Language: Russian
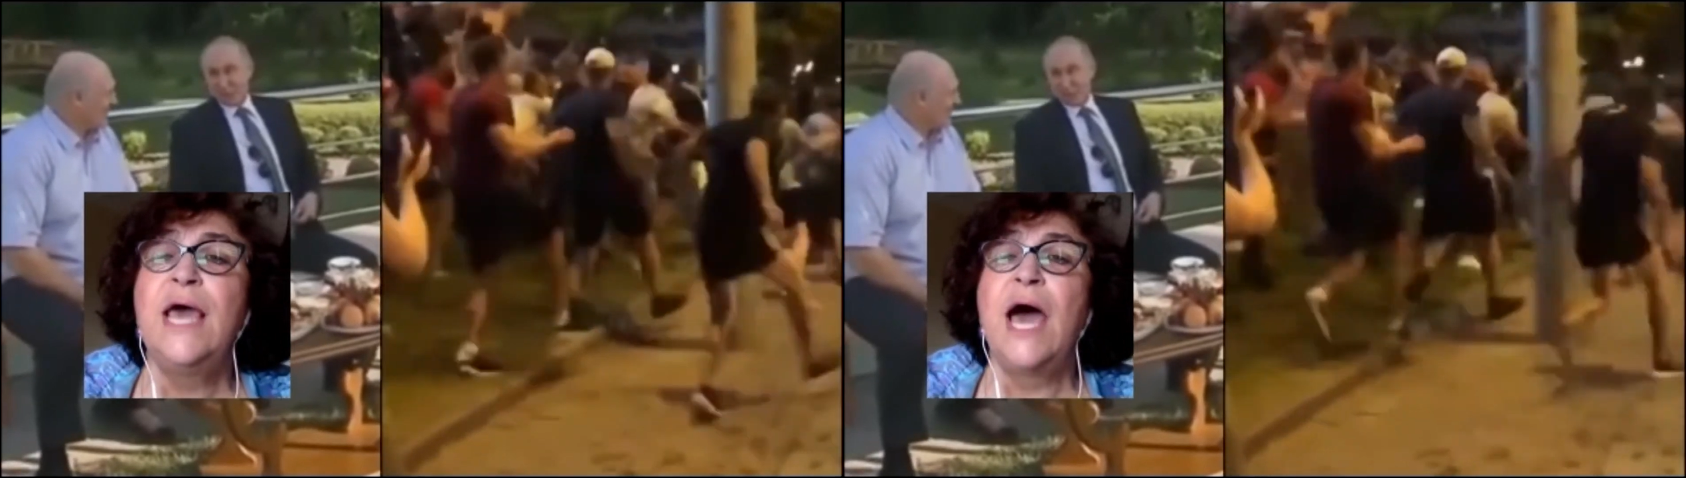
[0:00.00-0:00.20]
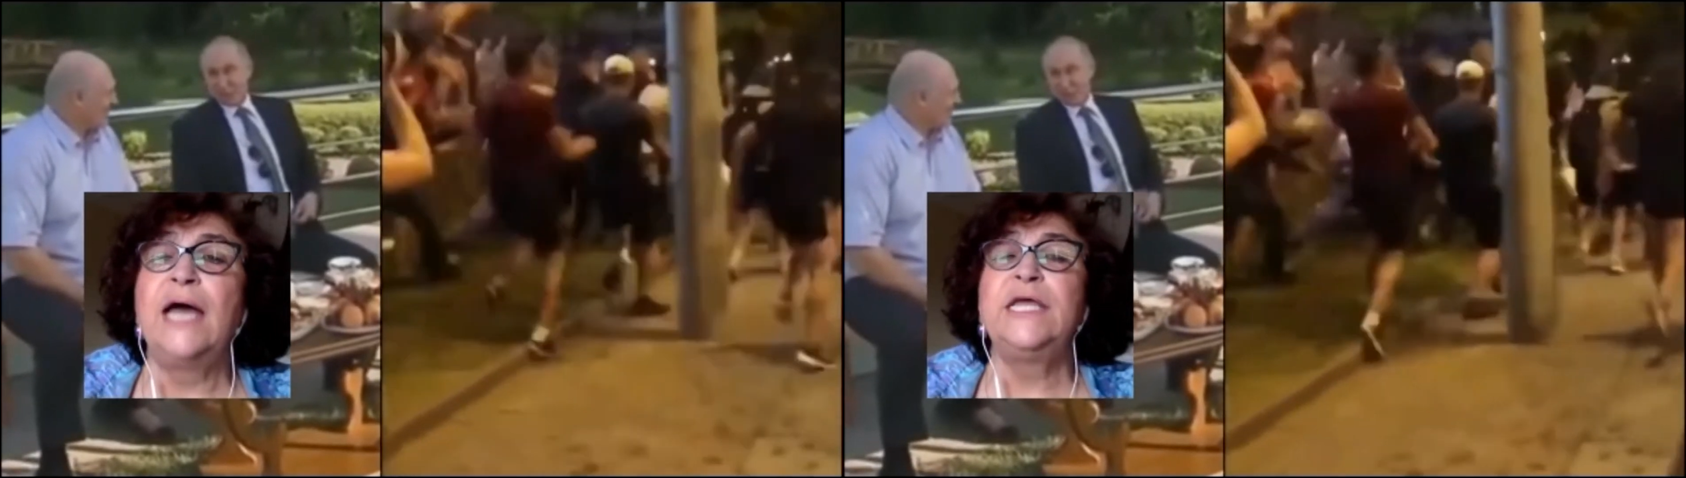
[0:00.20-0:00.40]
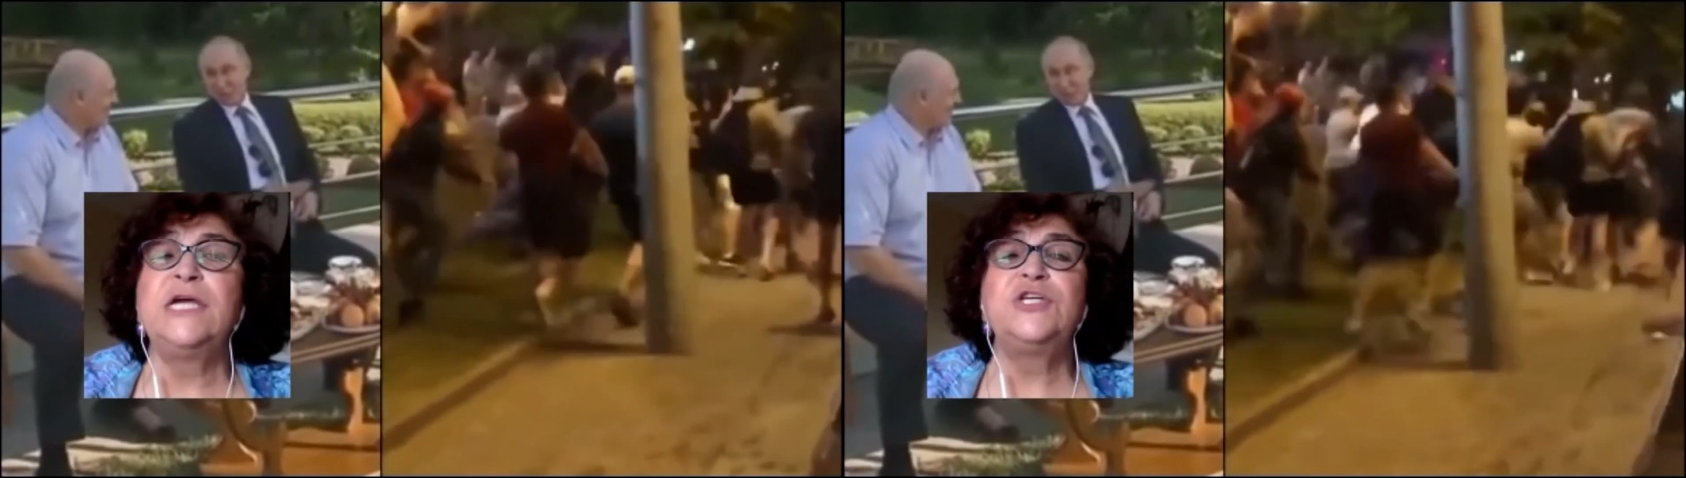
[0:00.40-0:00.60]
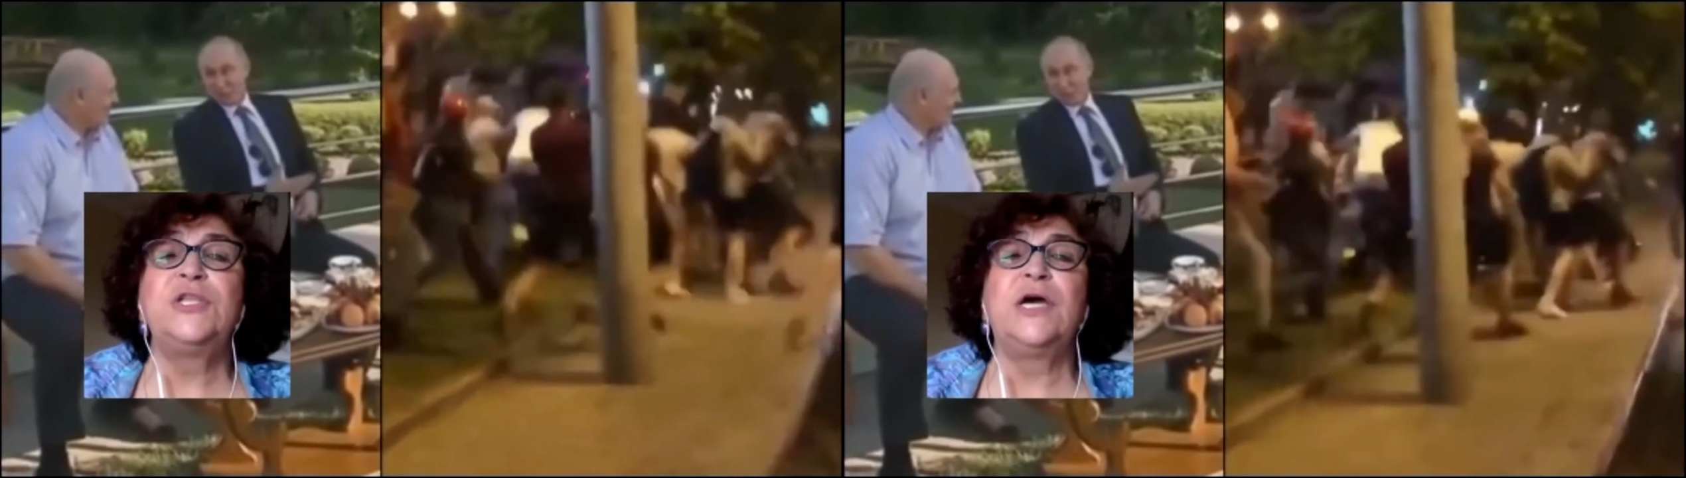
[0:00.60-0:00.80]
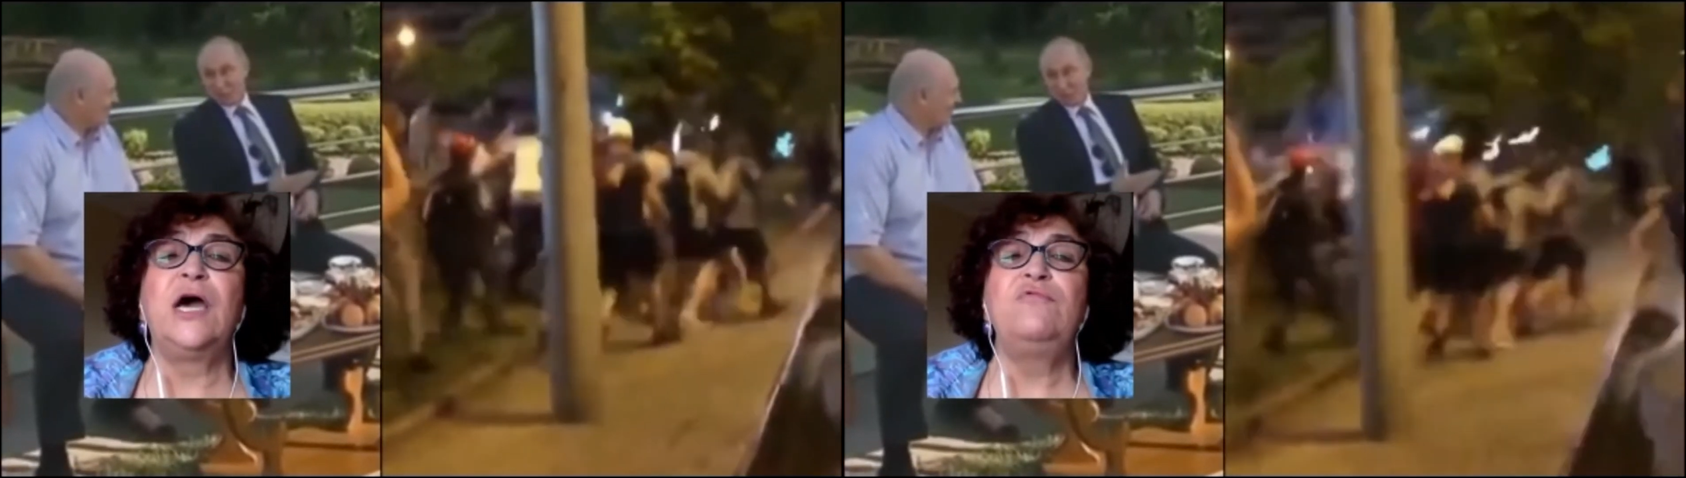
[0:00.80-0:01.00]
а также
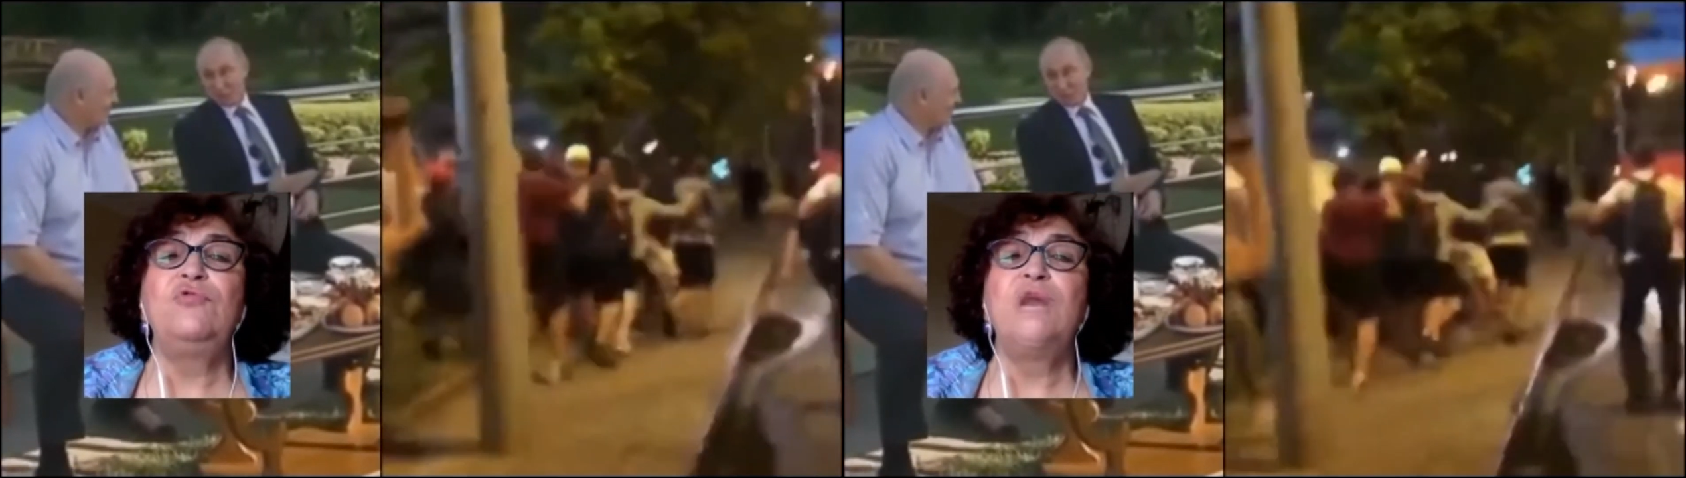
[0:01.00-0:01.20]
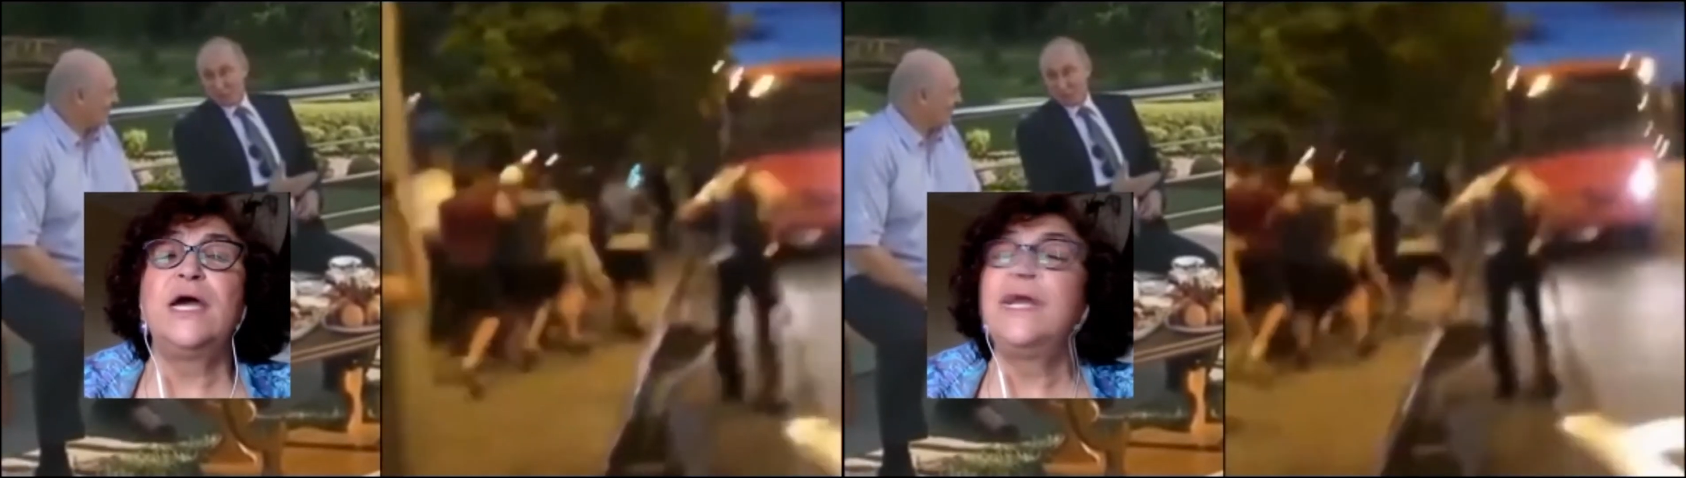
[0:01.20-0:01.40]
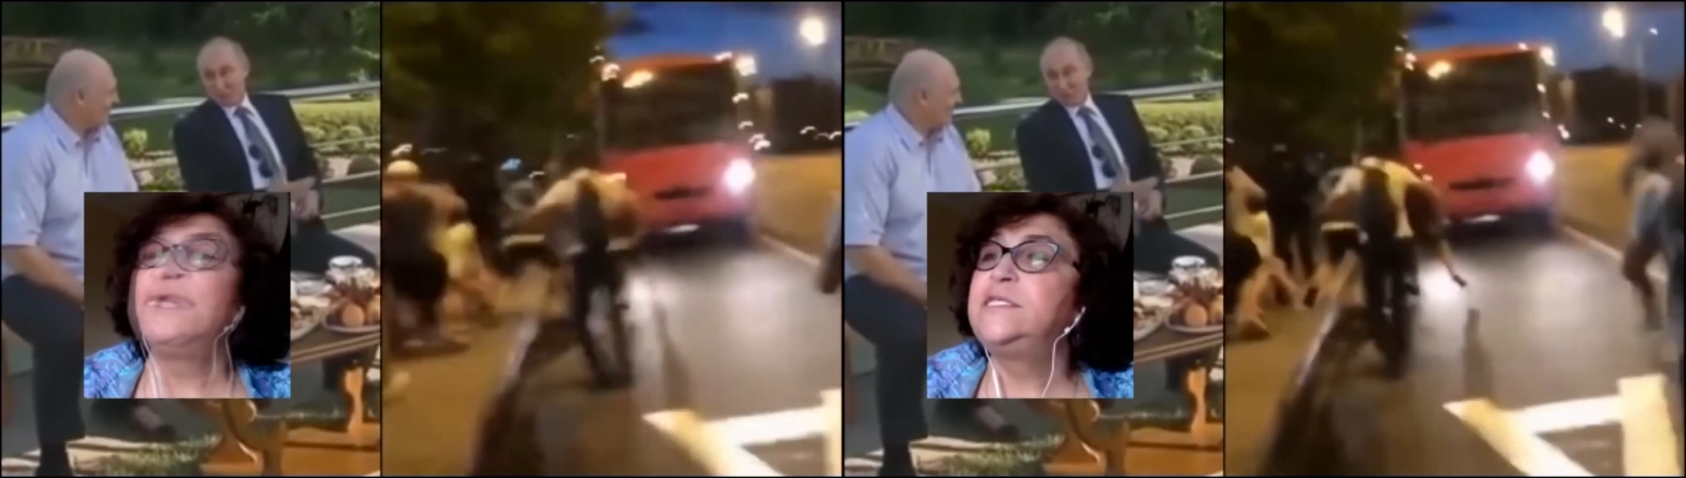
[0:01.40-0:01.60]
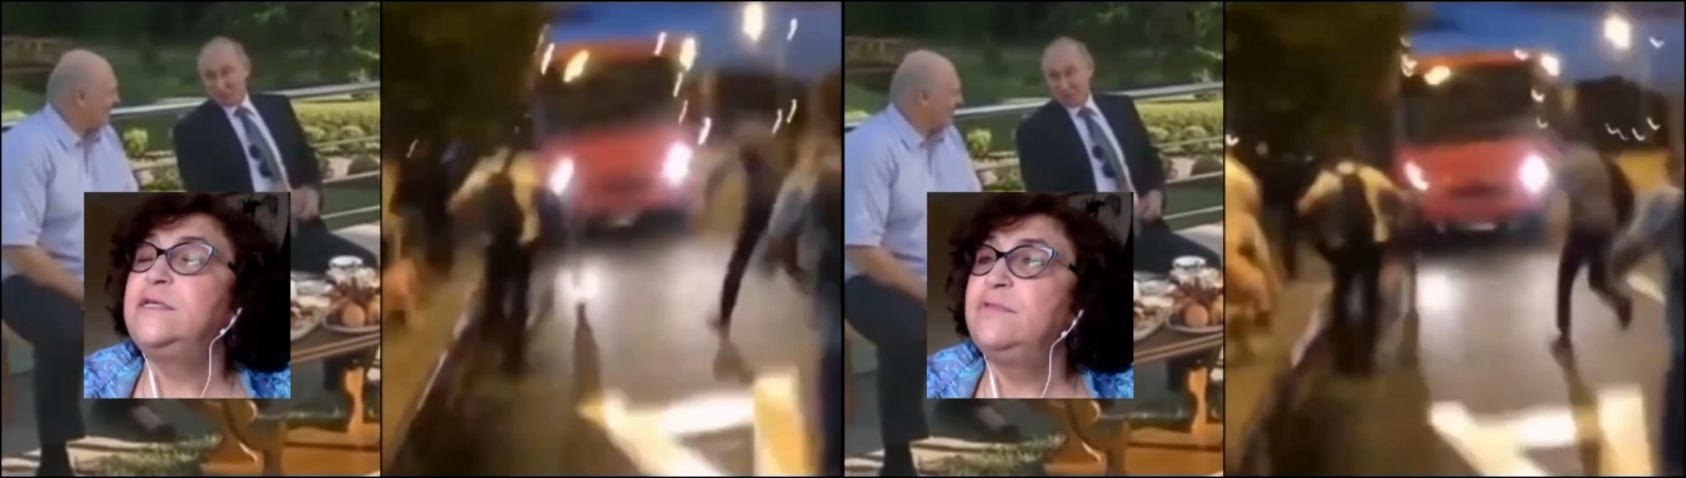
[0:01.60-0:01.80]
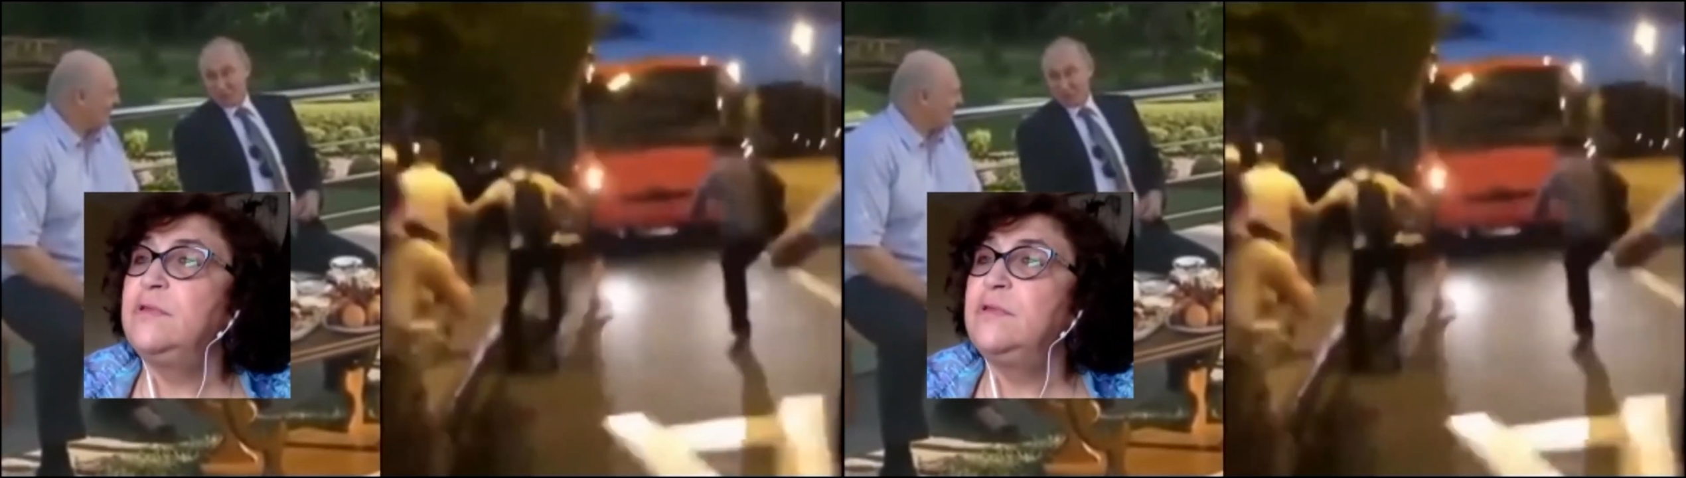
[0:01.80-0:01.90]
договора о коллективной